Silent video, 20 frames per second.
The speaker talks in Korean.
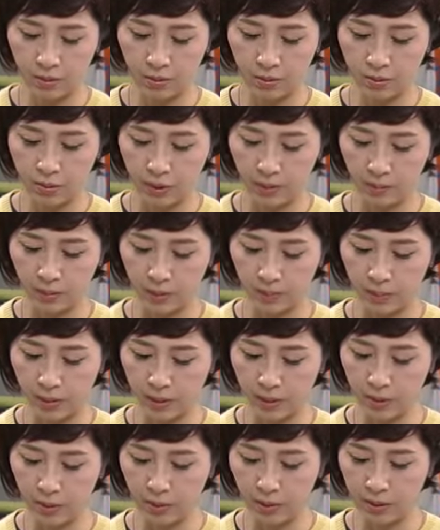우리 아빠
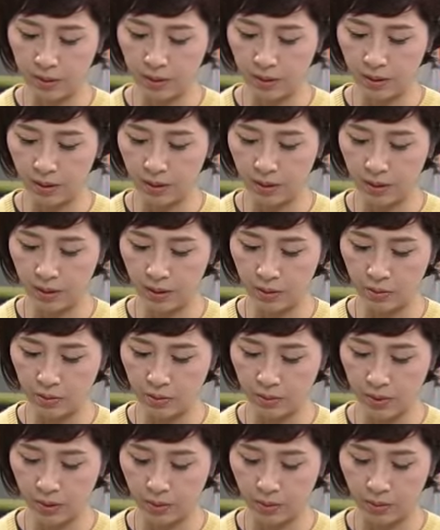빨리 회사 가게
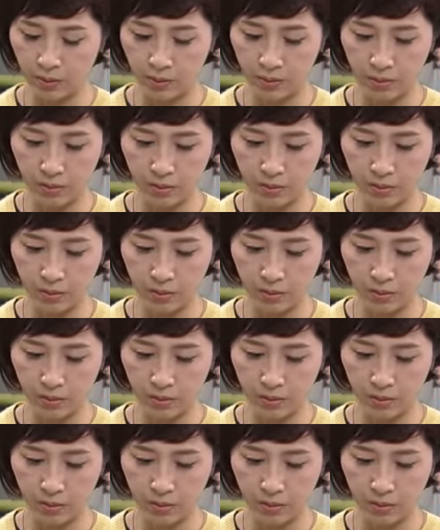해주세요.